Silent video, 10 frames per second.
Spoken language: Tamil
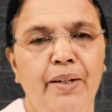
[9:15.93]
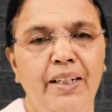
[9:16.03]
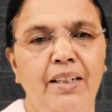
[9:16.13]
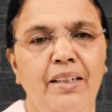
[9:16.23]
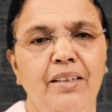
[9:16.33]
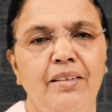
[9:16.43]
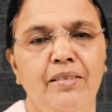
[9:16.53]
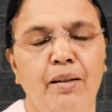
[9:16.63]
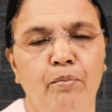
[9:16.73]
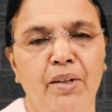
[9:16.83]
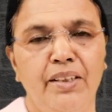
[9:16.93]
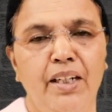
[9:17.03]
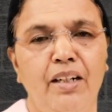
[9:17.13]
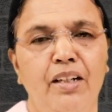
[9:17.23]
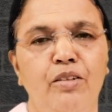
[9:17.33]
பல
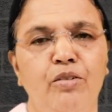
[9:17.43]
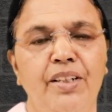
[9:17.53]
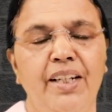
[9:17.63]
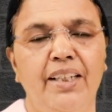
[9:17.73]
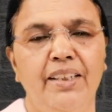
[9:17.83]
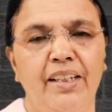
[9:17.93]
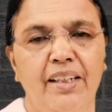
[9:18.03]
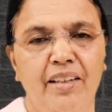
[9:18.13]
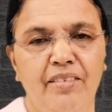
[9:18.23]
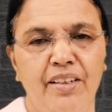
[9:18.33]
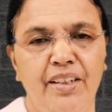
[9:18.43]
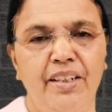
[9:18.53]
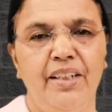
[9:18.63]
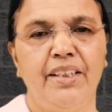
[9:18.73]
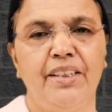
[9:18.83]
சம்பந்தங்களினுடைய அந்த
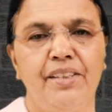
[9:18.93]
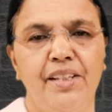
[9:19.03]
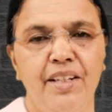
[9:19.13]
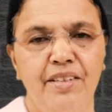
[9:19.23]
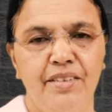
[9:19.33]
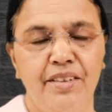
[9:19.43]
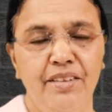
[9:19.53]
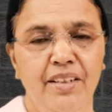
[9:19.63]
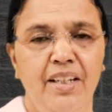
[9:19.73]
ரசனை அந்த டேஸ்ட்டு